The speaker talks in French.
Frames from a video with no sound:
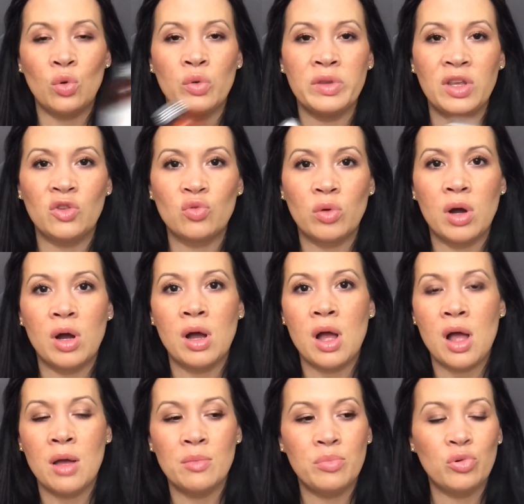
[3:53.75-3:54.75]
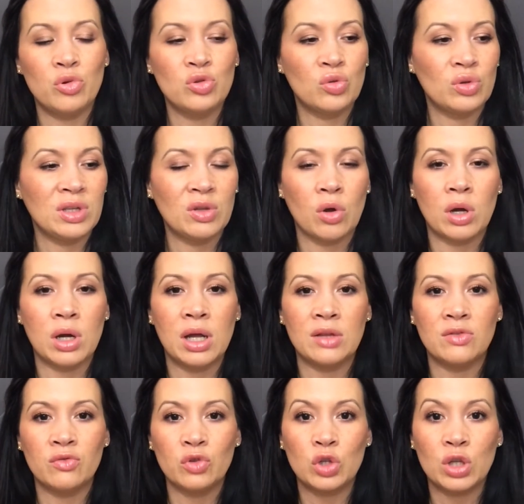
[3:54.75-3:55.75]
on nettoie, un peu d'eau
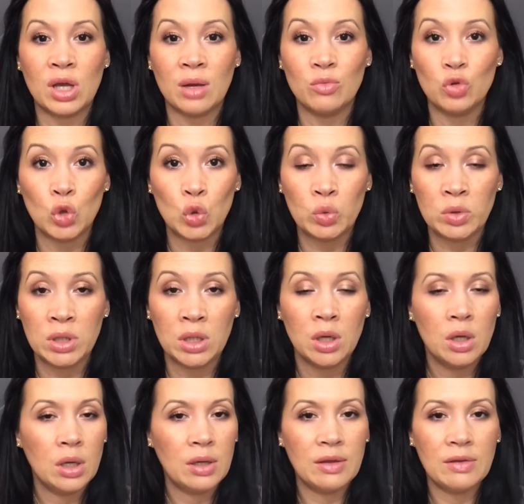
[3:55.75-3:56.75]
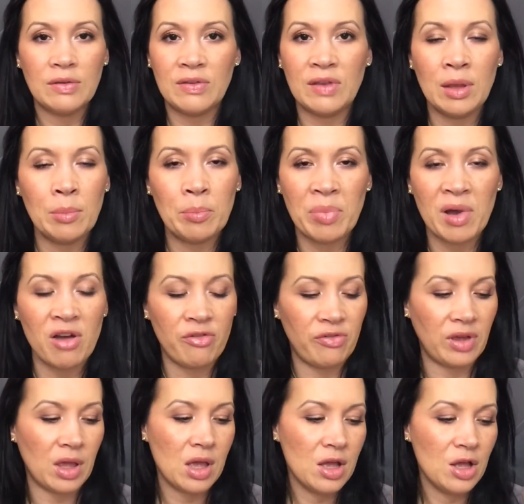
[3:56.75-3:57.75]
hydrolate, votre crème de nuit, c'est
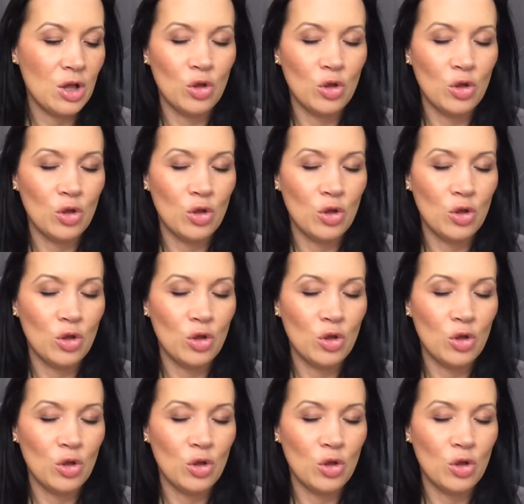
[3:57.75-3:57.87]
parfait.